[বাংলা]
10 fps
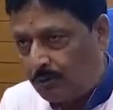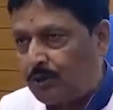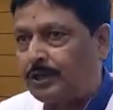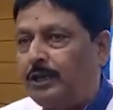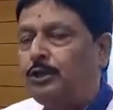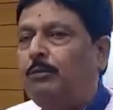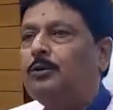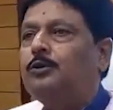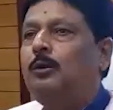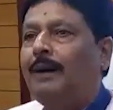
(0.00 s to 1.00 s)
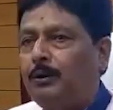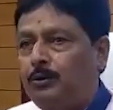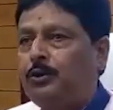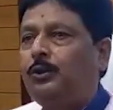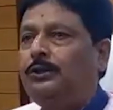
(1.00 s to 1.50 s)
সেই সমস্ত
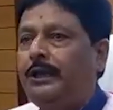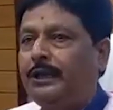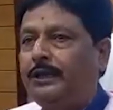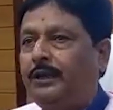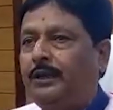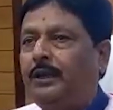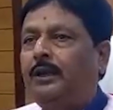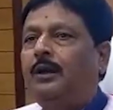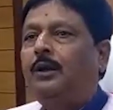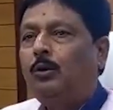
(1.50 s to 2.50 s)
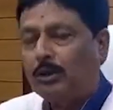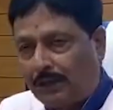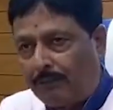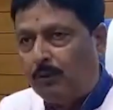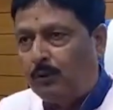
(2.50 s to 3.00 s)
মানুষজনদের কথা
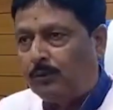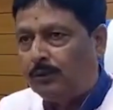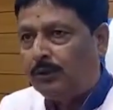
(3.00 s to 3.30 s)
বলুন